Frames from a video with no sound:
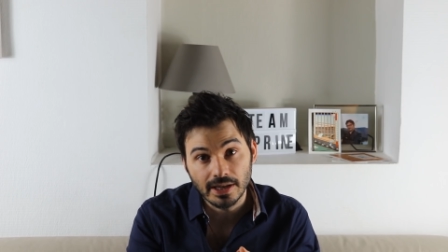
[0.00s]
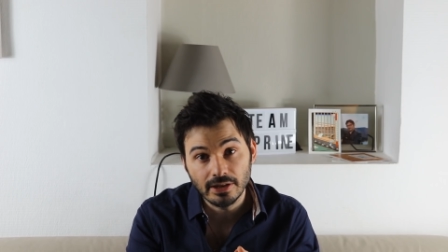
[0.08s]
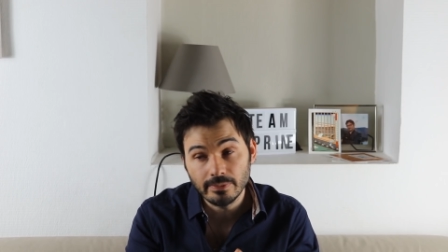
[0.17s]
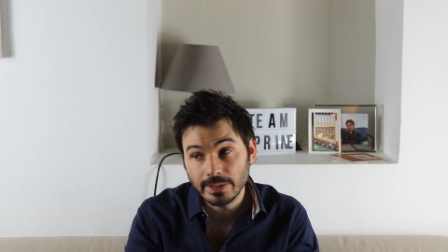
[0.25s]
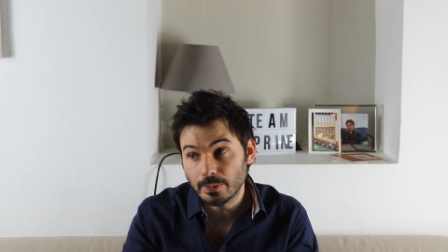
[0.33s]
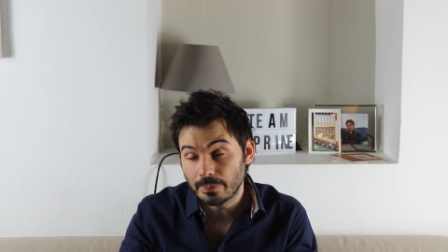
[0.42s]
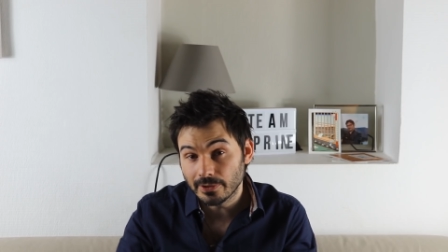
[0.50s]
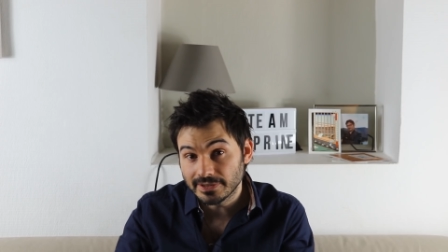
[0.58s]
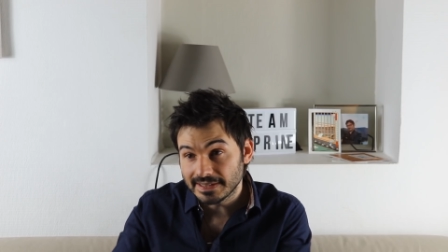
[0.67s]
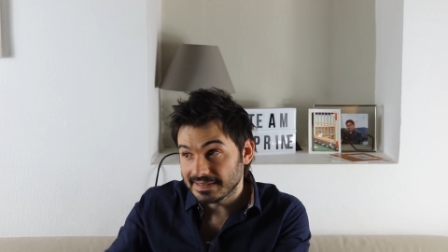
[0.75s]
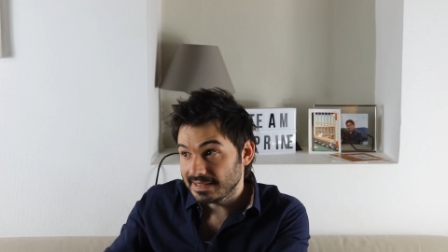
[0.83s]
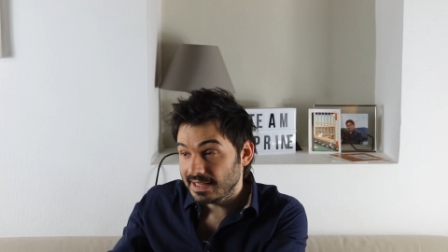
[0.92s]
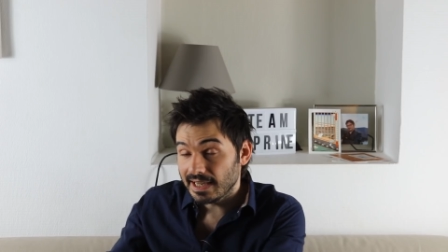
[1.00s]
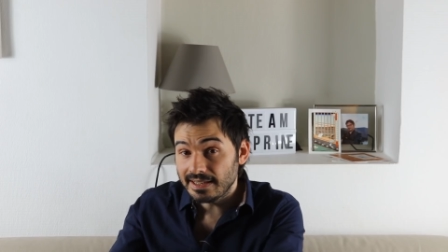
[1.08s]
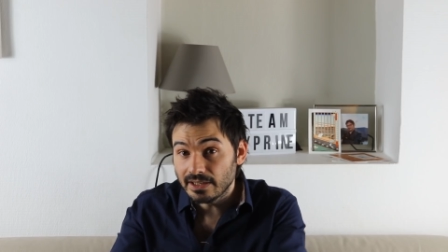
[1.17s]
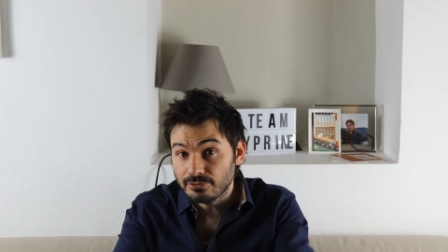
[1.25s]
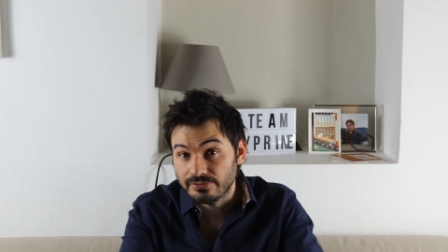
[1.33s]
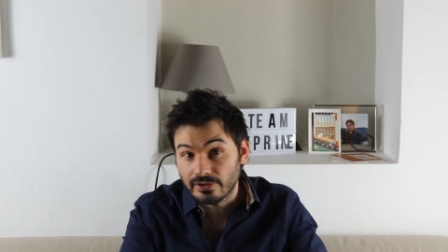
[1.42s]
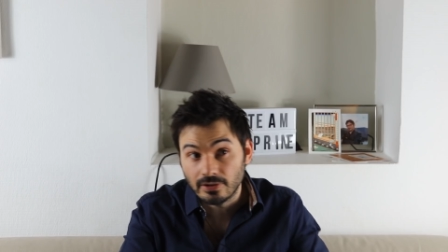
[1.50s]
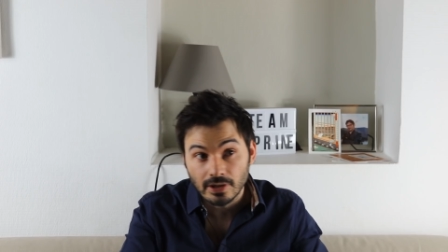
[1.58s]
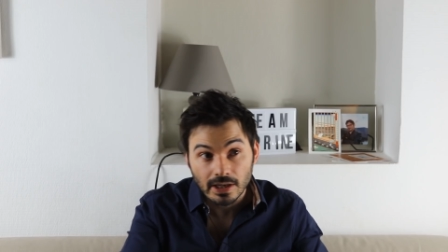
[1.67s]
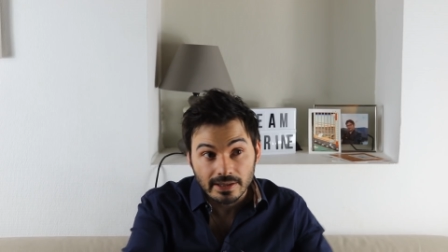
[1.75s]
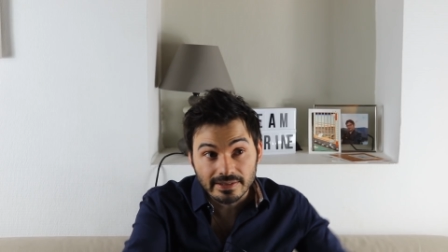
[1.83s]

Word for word: Un homme, il peut planter ses graines à tout vent.